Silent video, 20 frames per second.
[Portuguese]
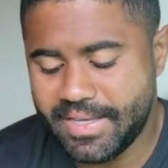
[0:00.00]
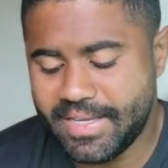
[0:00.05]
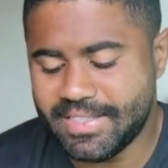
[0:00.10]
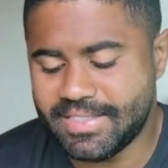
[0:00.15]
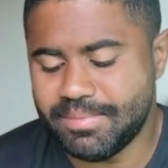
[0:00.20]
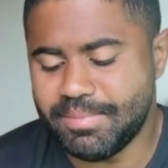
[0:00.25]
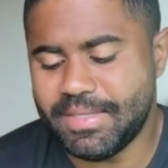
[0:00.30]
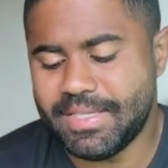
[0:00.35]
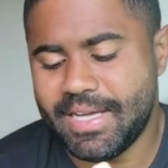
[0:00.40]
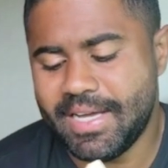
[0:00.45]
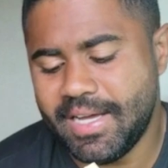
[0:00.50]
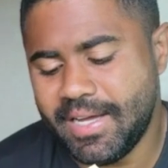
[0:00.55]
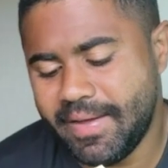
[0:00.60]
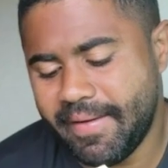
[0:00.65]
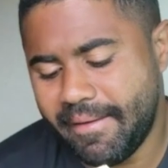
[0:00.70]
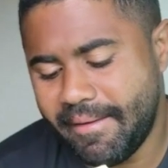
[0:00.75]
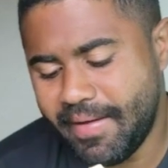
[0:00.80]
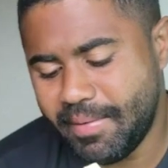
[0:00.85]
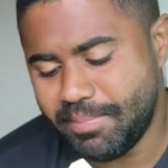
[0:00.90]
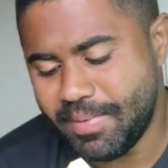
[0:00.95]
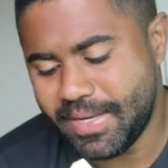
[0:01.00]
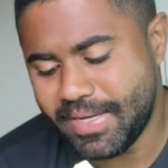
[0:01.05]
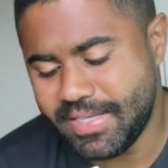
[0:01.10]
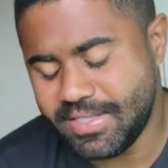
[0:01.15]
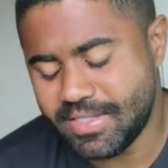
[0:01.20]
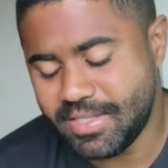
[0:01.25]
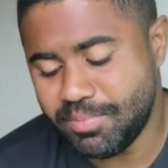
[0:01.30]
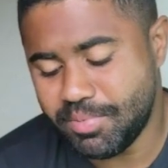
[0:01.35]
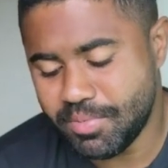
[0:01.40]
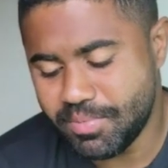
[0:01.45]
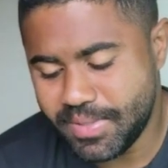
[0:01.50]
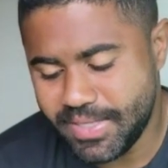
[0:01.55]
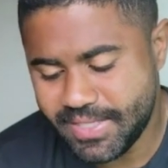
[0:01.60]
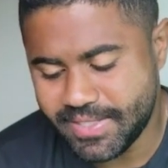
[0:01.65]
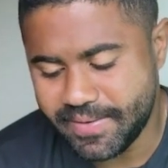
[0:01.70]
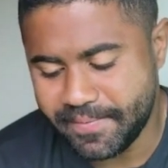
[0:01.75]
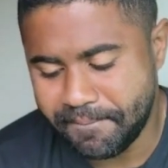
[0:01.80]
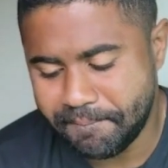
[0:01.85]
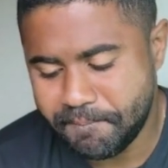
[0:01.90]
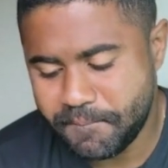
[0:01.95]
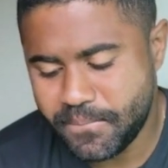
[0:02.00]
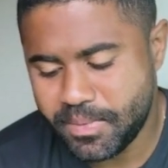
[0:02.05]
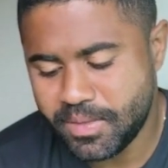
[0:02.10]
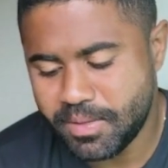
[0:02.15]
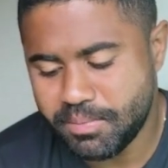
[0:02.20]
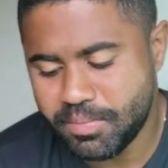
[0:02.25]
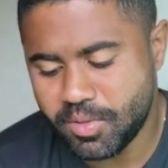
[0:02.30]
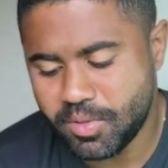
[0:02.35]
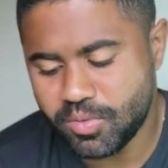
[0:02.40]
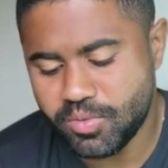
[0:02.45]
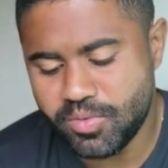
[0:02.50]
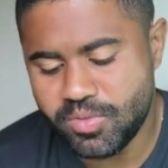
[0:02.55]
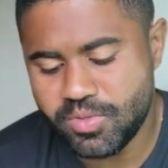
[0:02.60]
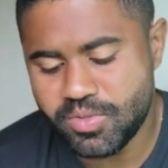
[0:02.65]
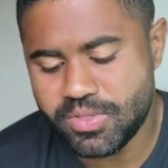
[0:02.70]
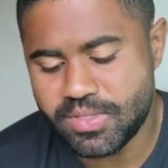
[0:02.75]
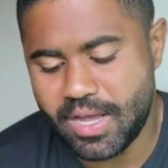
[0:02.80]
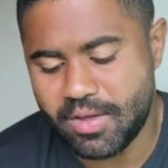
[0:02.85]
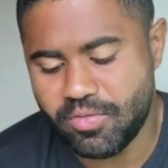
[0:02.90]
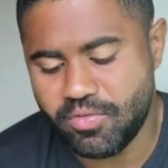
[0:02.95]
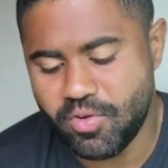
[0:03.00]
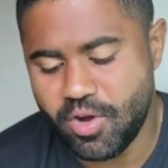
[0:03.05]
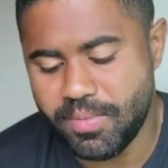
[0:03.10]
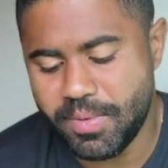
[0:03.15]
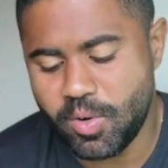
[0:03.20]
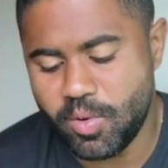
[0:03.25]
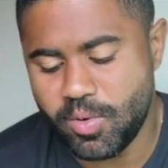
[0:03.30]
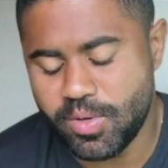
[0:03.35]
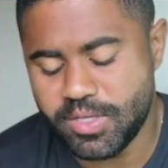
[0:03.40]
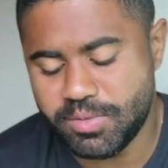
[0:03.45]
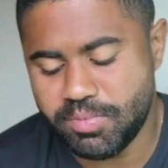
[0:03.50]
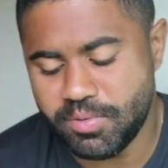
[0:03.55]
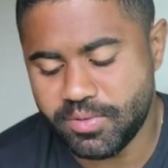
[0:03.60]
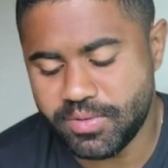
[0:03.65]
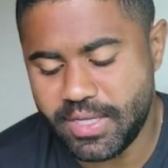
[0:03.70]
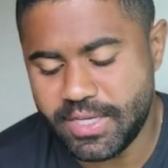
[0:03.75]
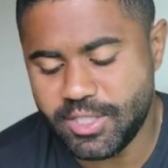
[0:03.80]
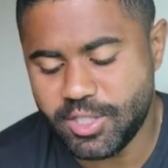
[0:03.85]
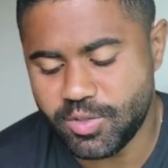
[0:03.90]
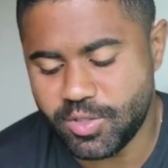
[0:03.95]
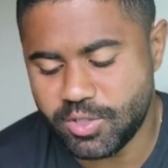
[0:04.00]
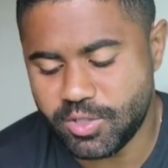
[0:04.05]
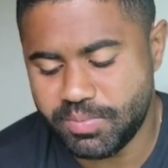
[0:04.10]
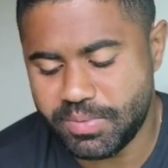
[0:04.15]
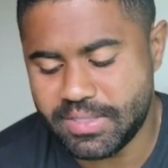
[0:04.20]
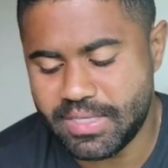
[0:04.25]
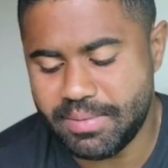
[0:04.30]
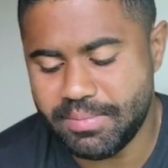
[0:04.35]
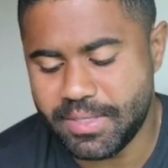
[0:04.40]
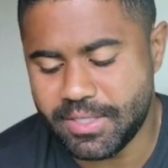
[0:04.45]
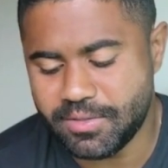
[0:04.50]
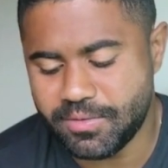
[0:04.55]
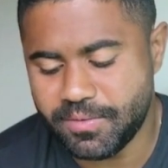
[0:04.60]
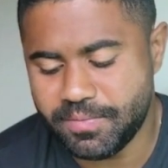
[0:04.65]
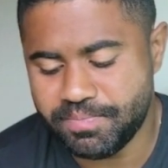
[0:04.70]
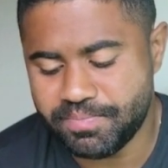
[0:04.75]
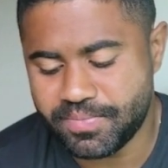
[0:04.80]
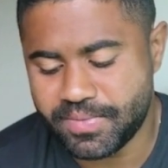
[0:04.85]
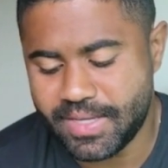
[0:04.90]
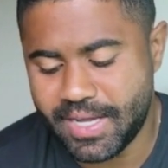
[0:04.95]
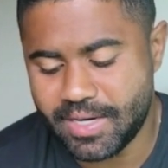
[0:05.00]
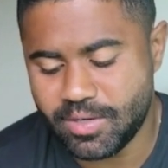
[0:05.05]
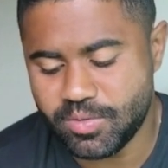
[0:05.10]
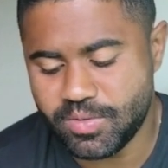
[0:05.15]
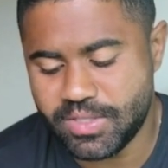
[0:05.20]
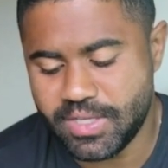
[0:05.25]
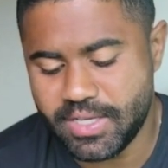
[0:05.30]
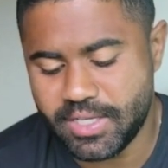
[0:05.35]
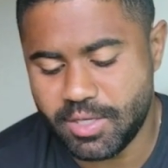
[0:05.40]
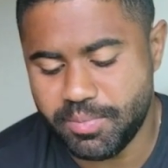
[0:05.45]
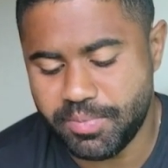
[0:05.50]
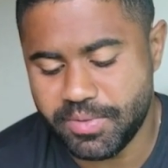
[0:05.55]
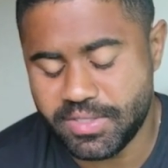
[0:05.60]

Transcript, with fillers: Examinar a aparência da pobreza produz a forma correspondente em nosso pensamento, a não ser que